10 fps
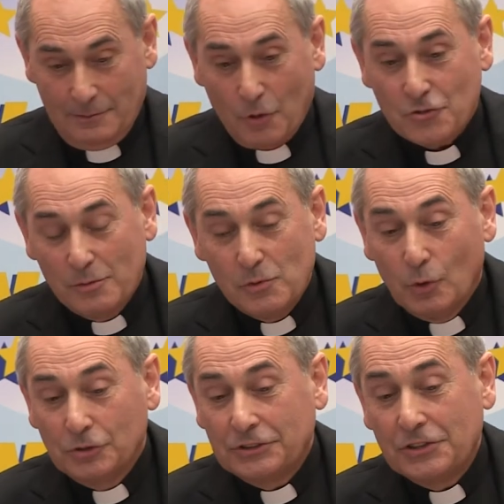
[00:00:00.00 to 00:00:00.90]
Bożej
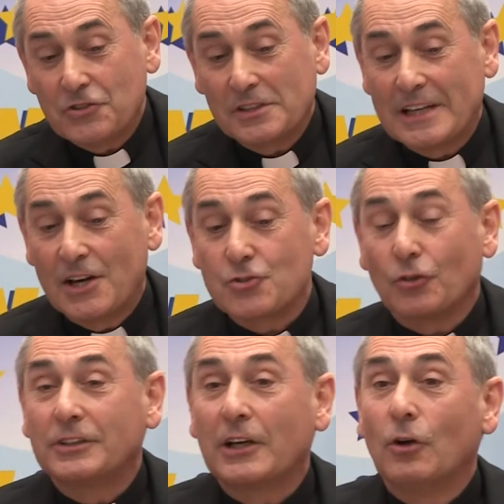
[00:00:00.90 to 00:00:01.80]
miłości, że zależy
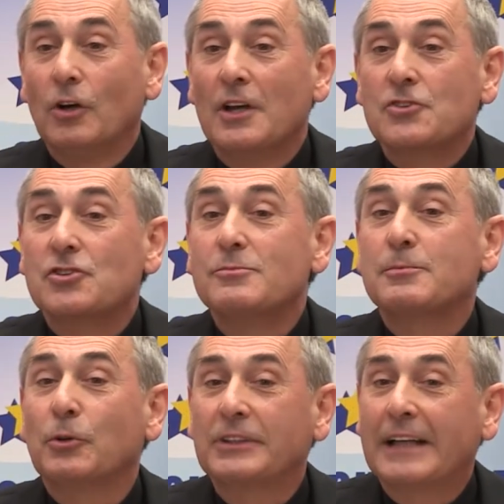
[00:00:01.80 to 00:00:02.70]
od tego, z czym
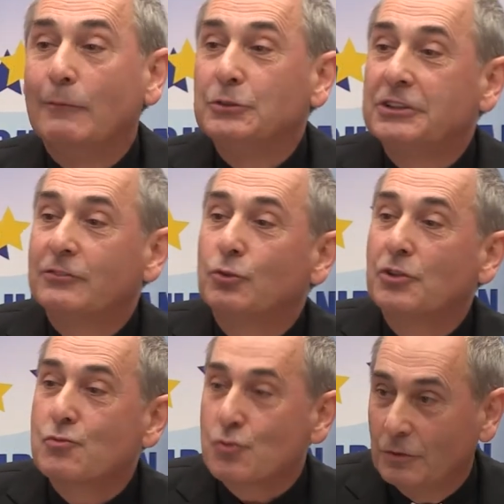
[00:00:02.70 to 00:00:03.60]
spotykamy się w
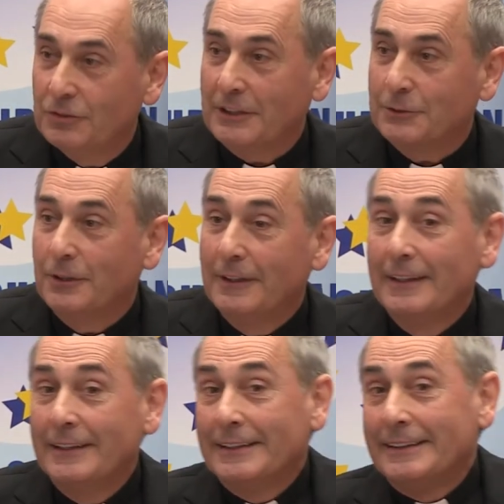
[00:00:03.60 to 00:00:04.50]
drugim człowieku.
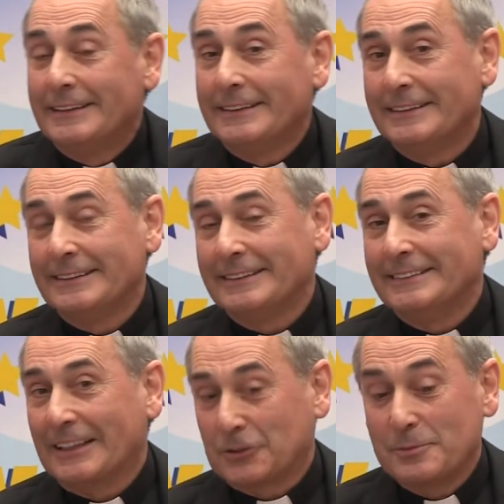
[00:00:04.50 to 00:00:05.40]

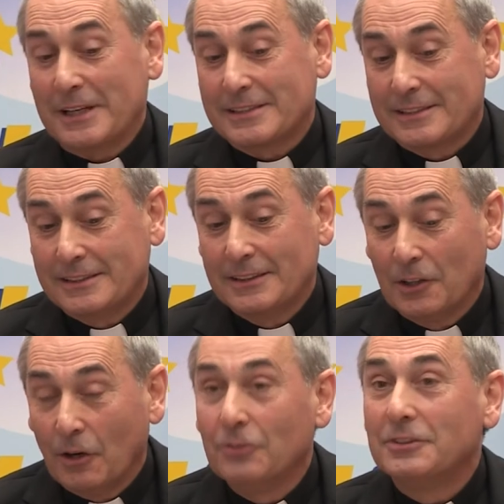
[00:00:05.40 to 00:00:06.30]
Natomiast
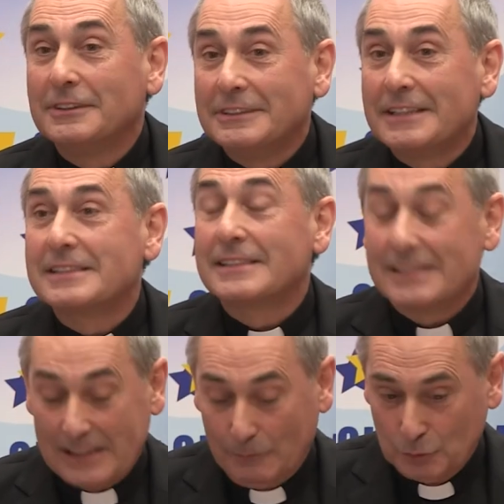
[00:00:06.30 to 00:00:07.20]
On jest
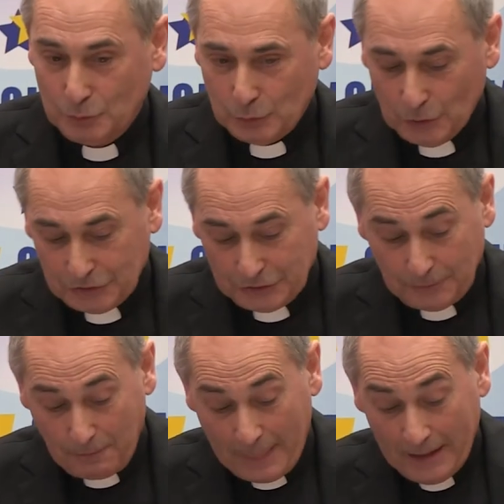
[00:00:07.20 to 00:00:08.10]
samą miłością.
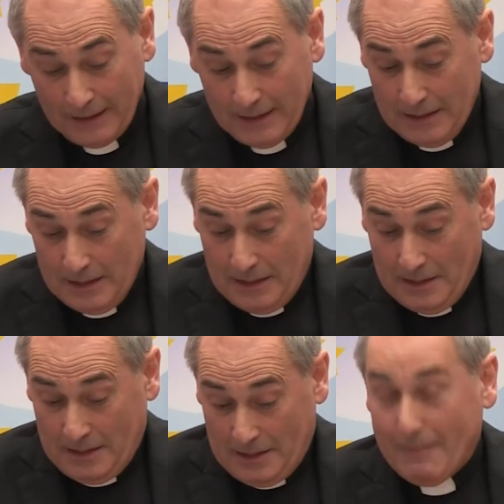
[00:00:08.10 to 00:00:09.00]

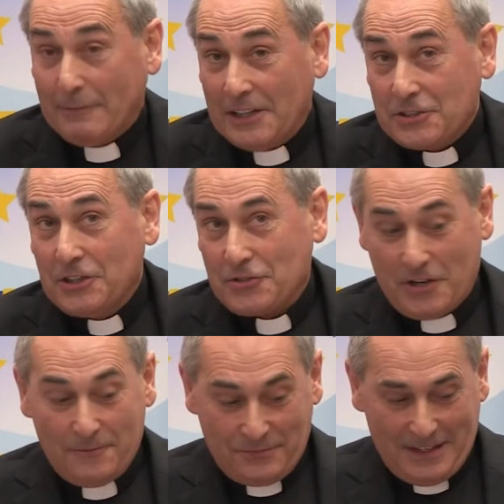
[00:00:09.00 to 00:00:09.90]
I mam nadzieję,
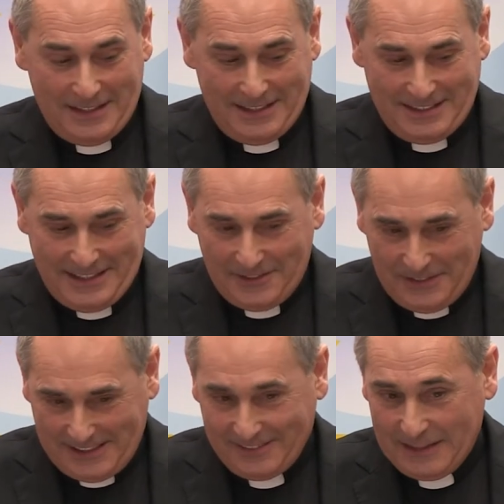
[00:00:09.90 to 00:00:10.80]
że mm, ten
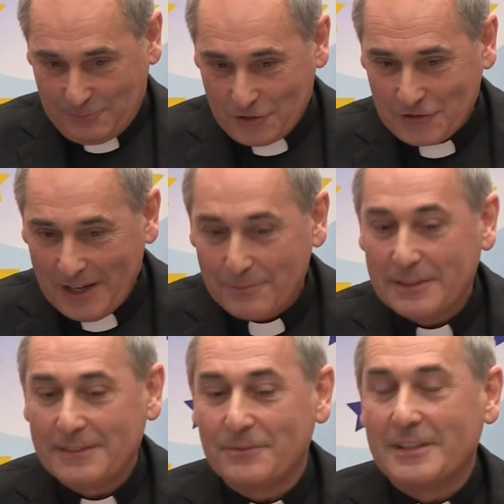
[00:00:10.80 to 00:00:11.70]
festiwal
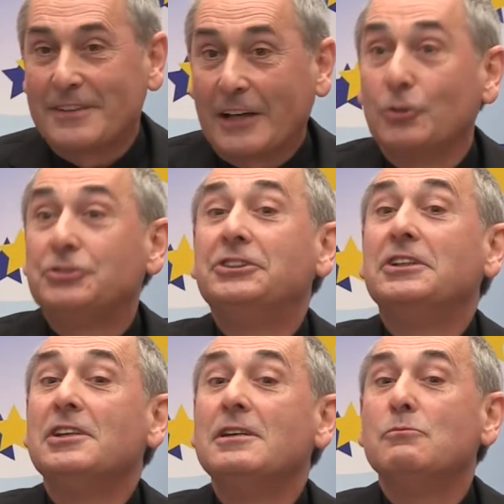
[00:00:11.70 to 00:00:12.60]
przeżyjemy mm, w radości
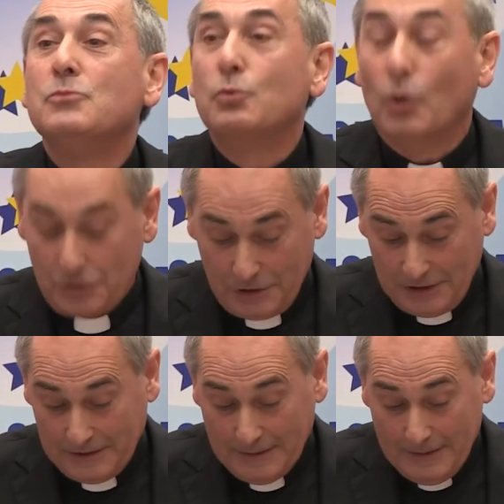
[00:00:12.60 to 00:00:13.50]
i miłości.